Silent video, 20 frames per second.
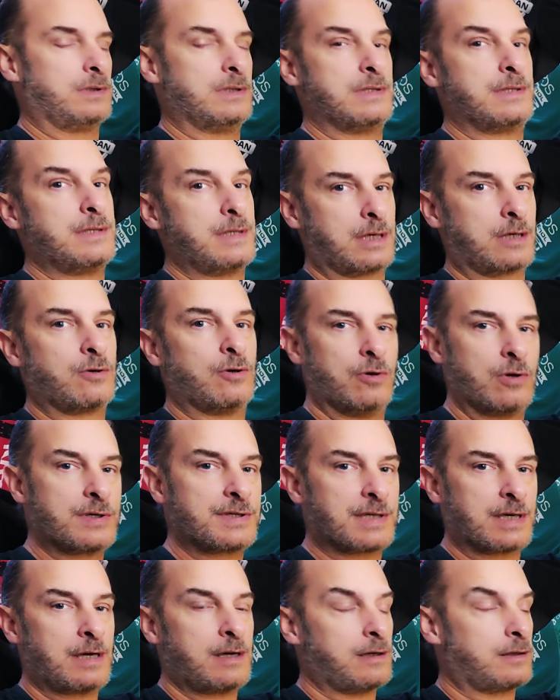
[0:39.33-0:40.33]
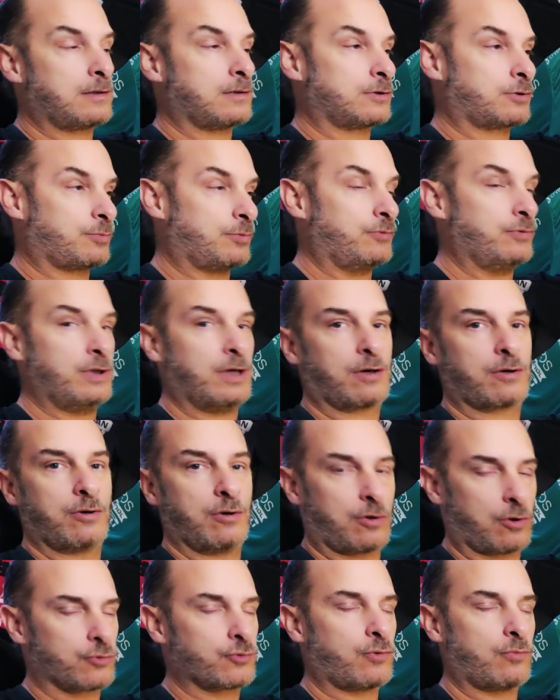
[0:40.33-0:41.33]
C'est colossal, hein. je peux vous dire
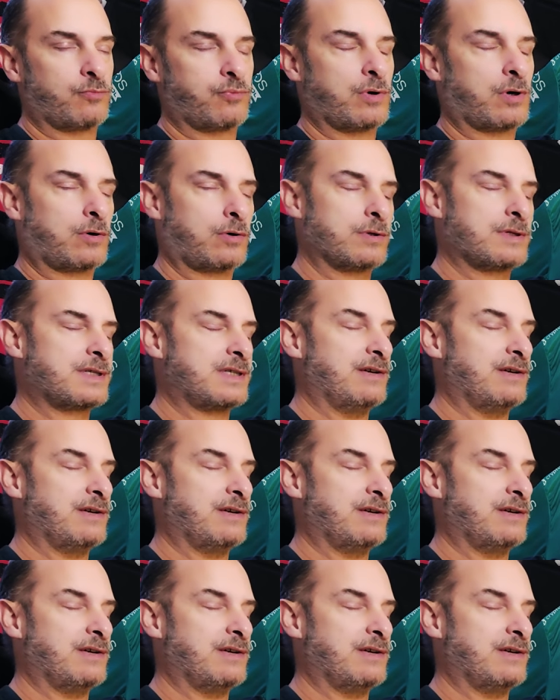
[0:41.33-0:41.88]
que quand on poireaute,